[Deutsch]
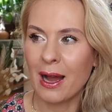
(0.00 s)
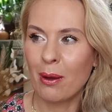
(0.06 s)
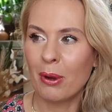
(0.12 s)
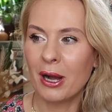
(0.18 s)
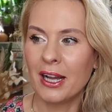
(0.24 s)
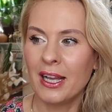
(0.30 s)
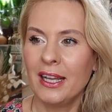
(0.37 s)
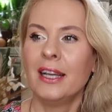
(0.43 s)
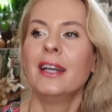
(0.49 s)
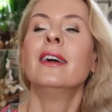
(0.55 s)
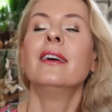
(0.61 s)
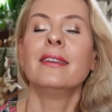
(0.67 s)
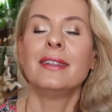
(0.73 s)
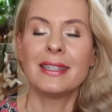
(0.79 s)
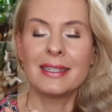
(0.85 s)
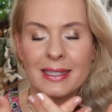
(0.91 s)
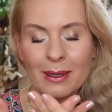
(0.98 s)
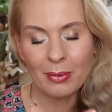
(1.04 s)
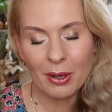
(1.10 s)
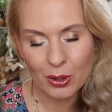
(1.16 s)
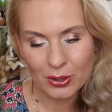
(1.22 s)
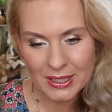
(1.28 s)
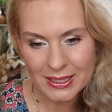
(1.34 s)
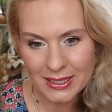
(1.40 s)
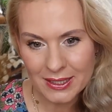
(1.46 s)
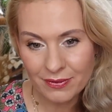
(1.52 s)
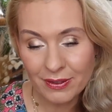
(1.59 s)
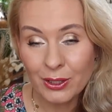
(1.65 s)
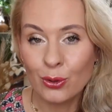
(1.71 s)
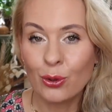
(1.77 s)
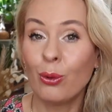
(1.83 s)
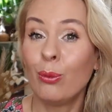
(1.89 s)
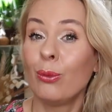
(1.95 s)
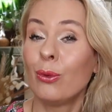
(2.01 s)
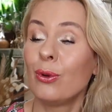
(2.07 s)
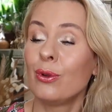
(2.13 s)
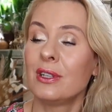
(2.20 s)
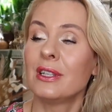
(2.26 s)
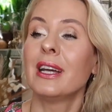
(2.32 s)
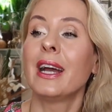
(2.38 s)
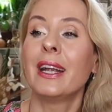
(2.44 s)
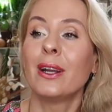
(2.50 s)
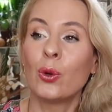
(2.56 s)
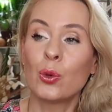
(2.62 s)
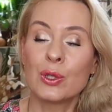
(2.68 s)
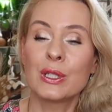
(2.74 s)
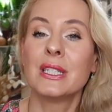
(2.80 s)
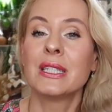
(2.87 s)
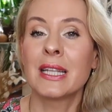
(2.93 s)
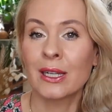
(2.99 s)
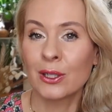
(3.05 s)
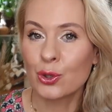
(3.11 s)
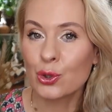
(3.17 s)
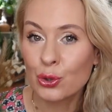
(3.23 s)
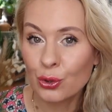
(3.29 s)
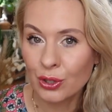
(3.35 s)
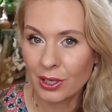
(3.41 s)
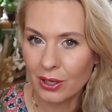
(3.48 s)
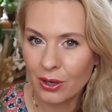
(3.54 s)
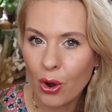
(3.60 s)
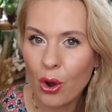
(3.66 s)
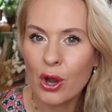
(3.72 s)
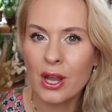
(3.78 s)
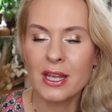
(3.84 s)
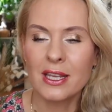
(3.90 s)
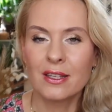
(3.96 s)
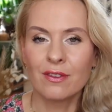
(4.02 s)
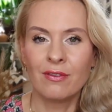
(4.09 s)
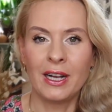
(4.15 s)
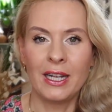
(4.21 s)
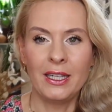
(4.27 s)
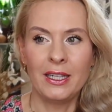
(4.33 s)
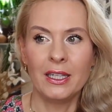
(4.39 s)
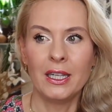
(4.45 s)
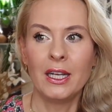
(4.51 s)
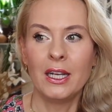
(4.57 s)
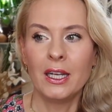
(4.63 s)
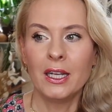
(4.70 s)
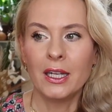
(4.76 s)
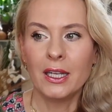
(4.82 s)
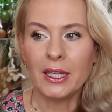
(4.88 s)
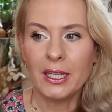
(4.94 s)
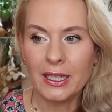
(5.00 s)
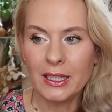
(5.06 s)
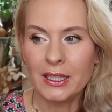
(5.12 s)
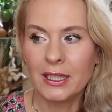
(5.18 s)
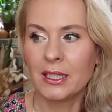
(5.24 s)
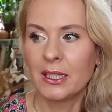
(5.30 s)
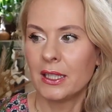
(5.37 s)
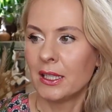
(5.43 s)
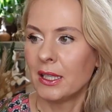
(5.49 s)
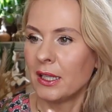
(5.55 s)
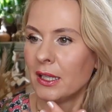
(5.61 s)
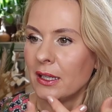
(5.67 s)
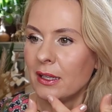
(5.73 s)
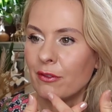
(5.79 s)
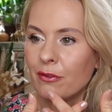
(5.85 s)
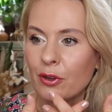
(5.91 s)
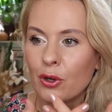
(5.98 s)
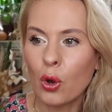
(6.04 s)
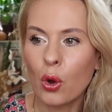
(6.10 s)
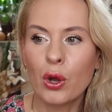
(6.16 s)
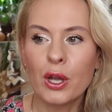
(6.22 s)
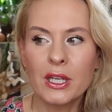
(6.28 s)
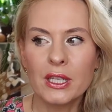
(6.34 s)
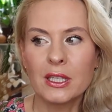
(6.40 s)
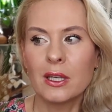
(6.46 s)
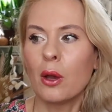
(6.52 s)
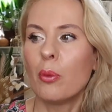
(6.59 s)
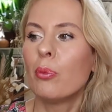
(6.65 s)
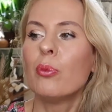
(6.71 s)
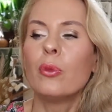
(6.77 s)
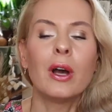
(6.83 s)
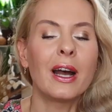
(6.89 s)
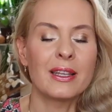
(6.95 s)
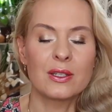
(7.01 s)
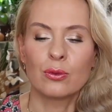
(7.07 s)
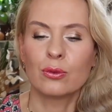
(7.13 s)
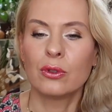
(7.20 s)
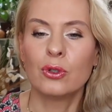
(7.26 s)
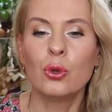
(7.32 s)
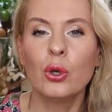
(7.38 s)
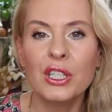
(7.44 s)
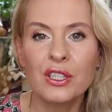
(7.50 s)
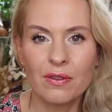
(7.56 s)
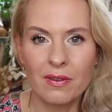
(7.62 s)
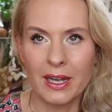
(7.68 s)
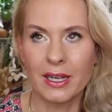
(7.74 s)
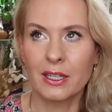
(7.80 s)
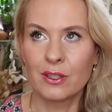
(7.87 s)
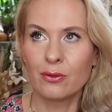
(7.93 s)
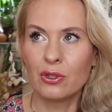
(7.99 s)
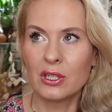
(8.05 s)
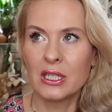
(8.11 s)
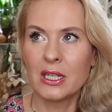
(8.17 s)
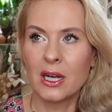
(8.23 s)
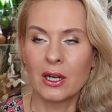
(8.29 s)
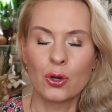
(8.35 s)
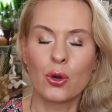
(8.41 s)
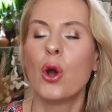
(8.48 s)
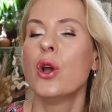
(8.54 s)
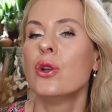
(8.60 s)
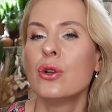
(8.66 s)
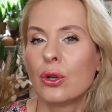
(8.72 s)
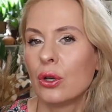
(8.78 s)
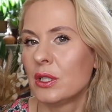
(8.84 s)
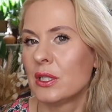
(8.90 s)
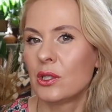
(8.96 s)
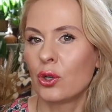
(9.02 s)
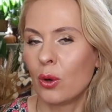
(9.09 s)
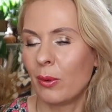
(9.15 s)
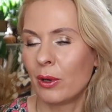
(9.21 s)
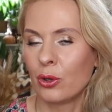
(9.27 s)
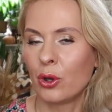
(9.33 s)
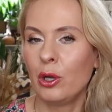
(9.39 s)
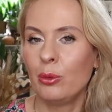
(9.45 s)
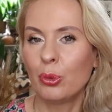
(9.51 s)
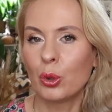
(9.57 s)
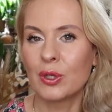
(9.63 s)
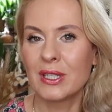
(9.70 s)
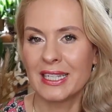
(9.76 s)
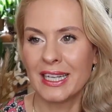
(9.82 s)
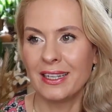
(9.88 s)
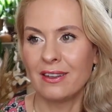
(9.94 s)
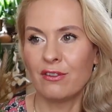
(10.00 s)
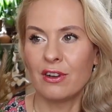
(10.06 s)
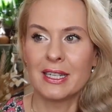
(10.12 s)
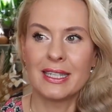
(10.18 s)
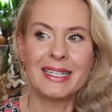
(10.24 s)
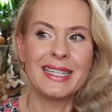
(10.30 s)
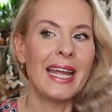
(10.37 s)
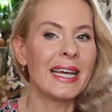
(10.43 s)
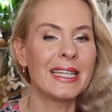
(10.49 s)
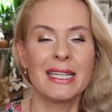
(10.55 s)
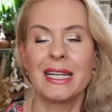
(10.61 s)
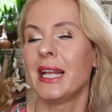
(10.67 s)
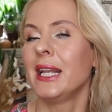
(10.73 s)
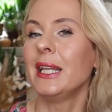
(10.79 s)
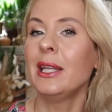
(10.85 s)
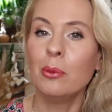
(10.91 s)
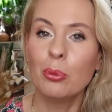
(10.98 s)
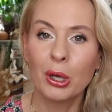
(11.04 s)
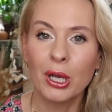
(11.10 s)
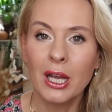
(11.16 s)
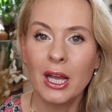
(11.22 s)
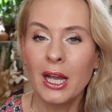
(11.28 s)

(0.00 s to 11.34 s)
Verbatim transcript: Aber deshalb auch dieses Video und ein großes Dankeschön an euch, weil ich von euch, also durchweg, ich würde sagen 99,9 Prozent waren sehr, sehr lieb,